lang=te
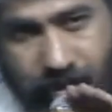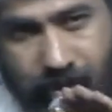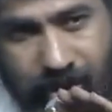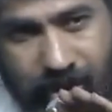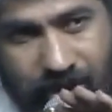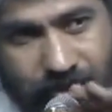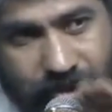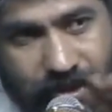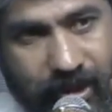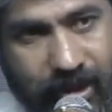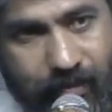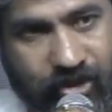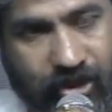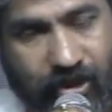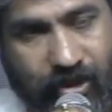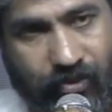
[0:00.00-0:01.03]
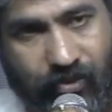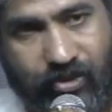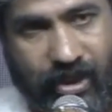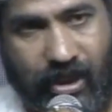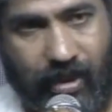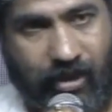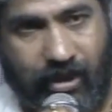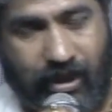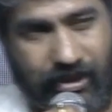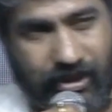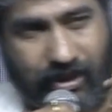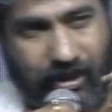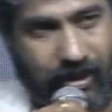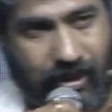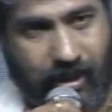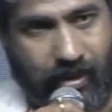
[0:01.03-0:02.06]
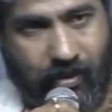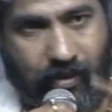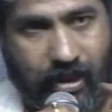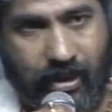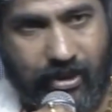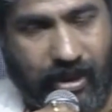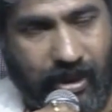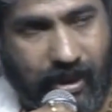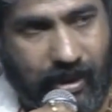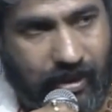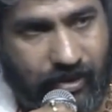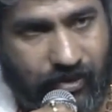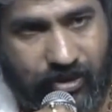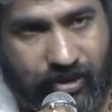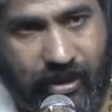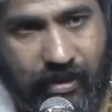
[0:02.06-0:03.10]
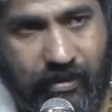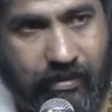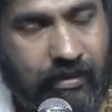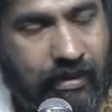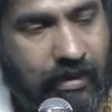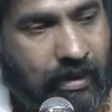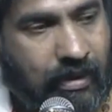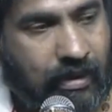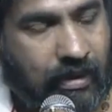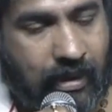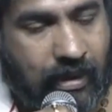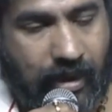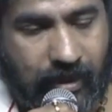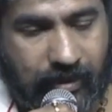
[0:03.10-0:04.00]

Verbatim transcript: జస్ట్ గ్లిమ్స్లో చూశాను అనమాట చిన్న ఒక క్షణాల్లో చూశాను ఆ